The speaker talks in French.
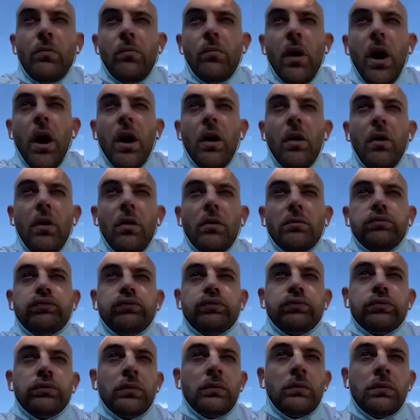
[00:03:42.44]
Bah
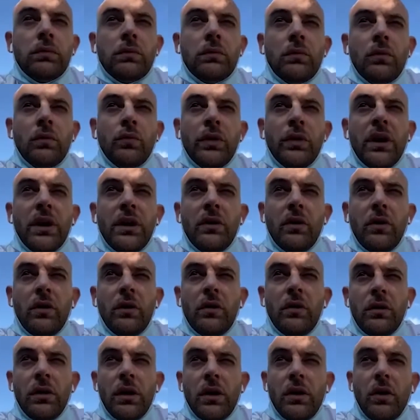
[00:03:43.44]
oui et
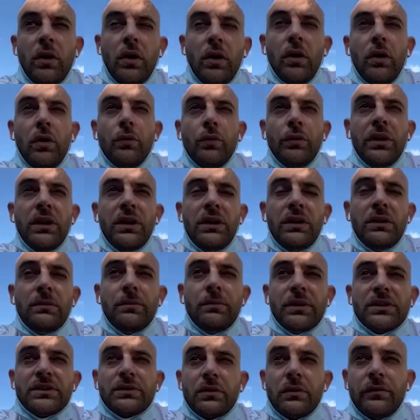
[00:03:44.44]
non. Alors oui,
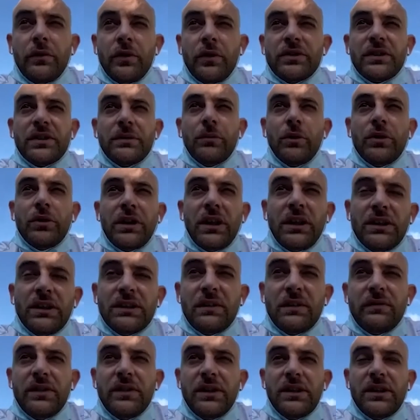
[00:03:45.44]
parce que forcément il y a
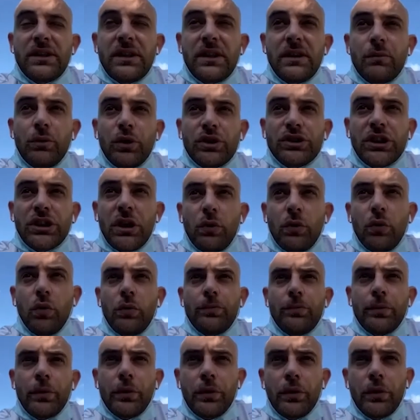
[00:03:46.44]
des affinités. Moi j'ai un
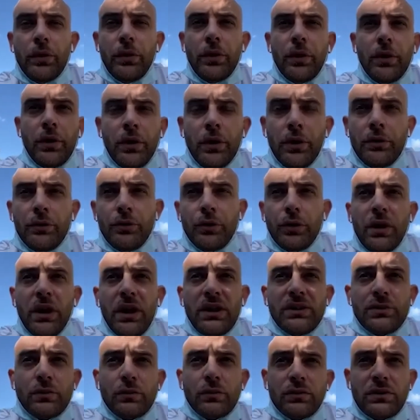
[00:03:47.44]
groupe de
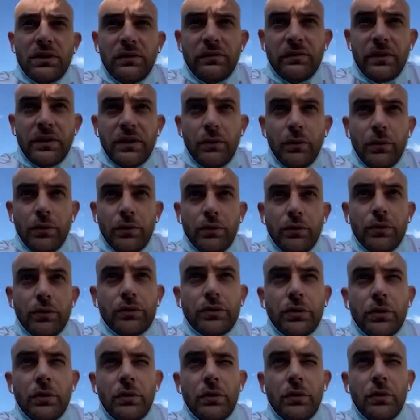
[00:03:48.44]
garçons qui fait le
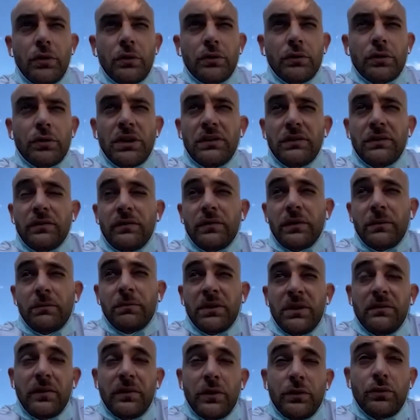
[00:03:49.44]
200, qui fait,
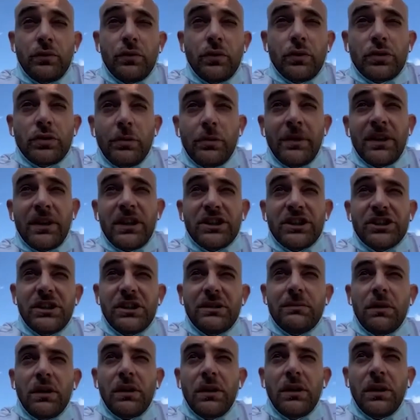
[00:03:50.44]
du 200 mètres nage
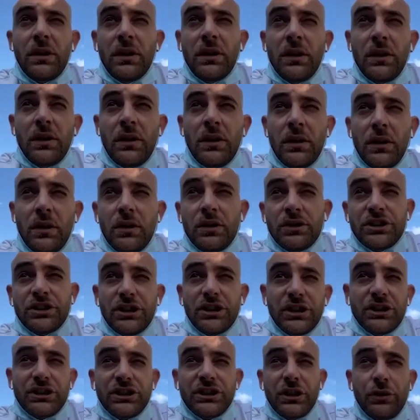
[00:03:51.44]
libre.
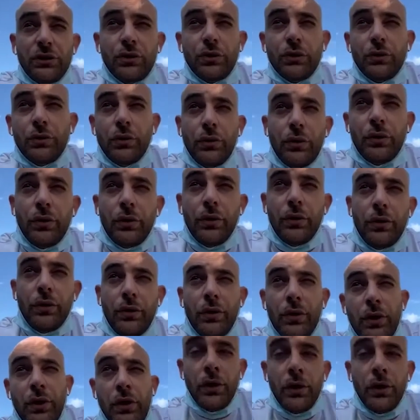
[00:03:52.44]
j'ai deux